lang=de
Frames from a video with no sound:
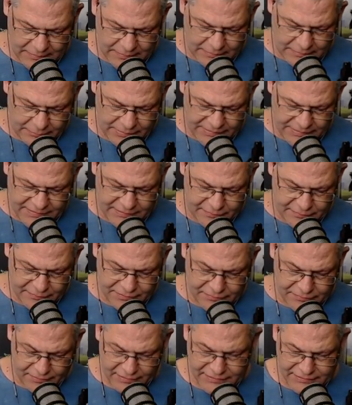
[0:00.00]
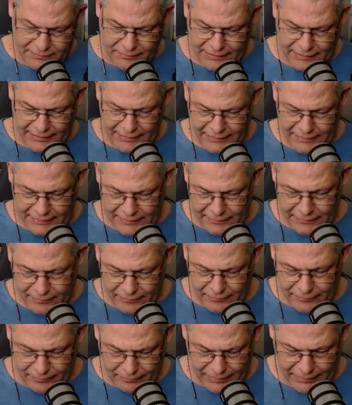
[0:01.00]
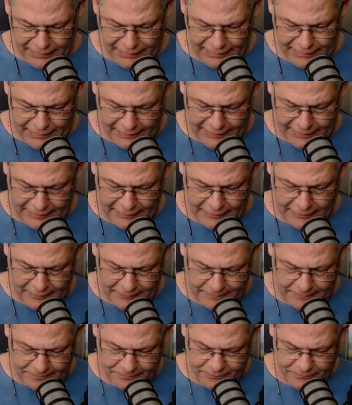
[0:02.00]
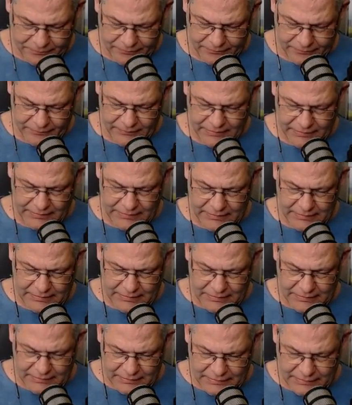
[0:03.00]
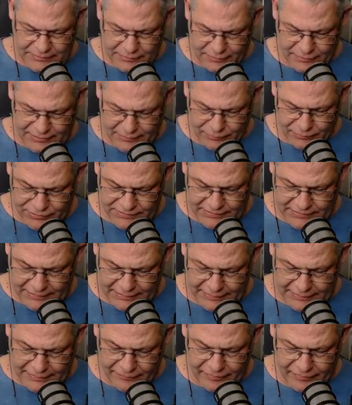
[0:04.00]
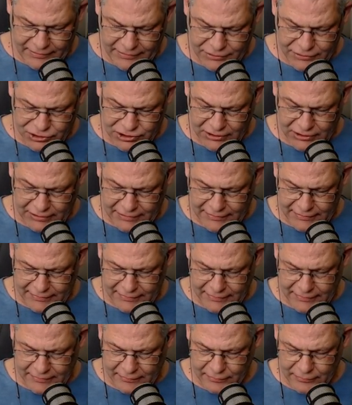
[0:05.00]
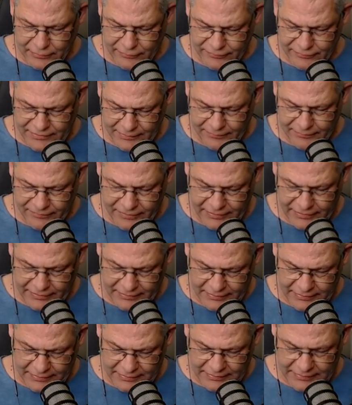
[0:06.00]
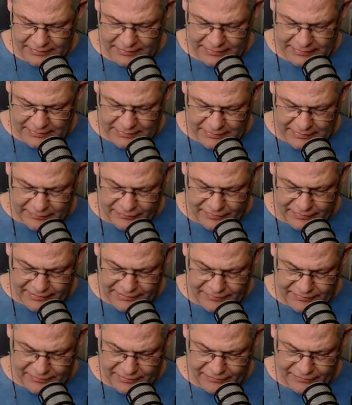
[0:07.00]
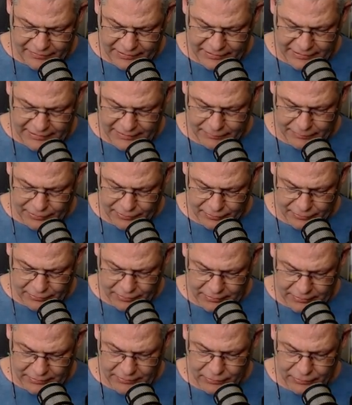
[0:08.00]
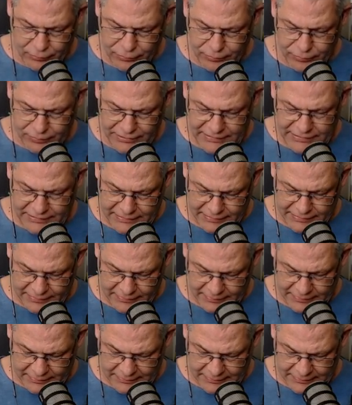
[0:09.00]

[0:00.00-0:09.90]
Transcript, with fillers: Beziehungsweise mein, mein Eil. So, der muss da an den Flächenschaden, Luftabwehr, Felsenwerfer geht aber noch gut mit hier.